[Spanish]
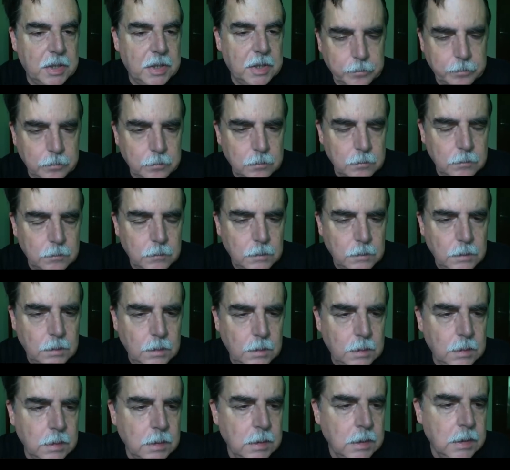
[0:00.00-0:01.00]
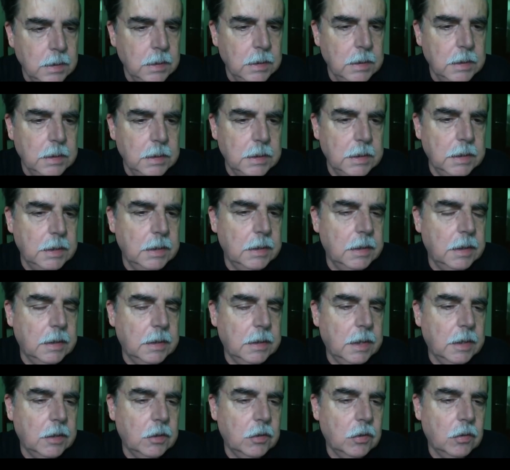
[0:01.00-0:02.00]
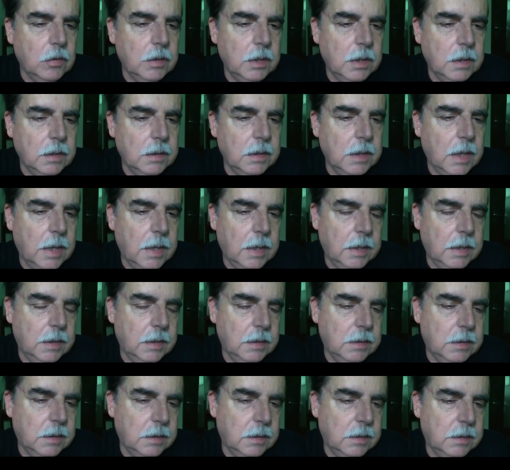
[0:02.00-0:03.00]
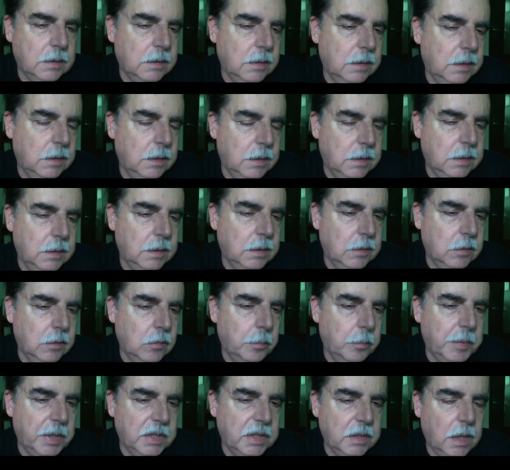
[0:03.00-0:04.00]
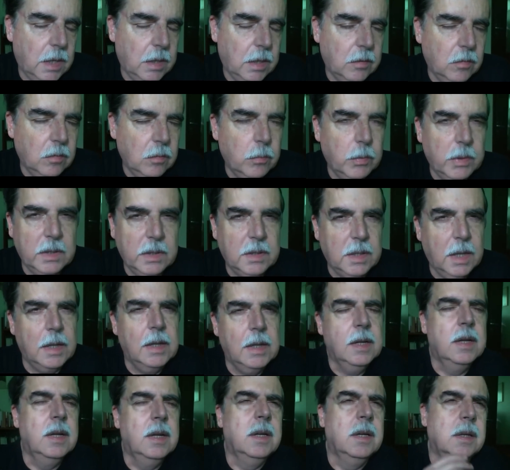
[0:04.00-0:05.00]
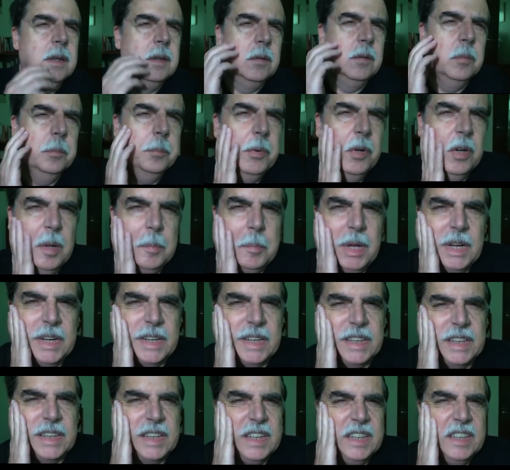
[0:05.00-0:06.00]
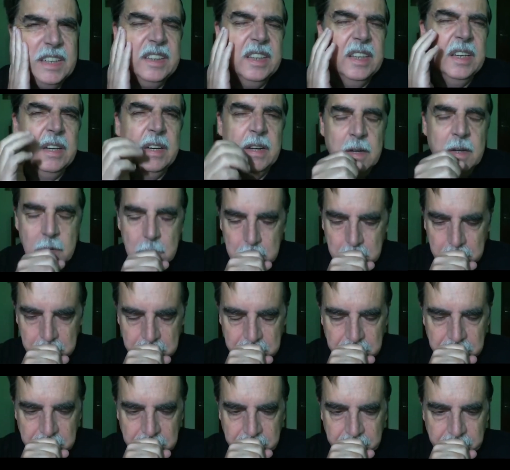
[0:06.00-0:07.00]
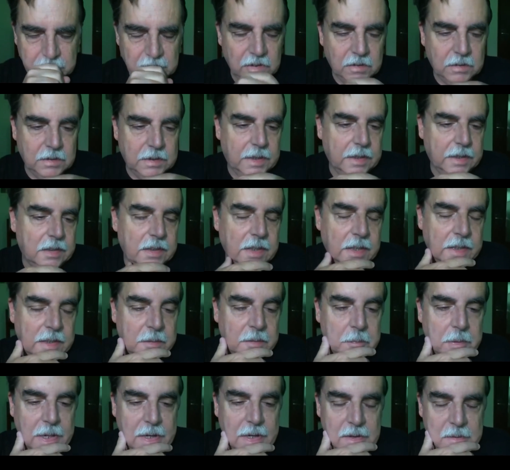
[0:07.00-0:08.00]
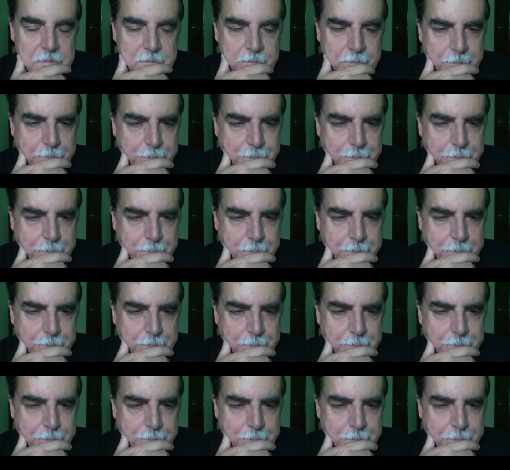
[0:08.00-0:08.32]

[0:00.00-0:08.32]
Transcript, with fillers: su software y desde entonces ya es este comercial, ¿no? Cuesta un programa de ajedrez de este nivel,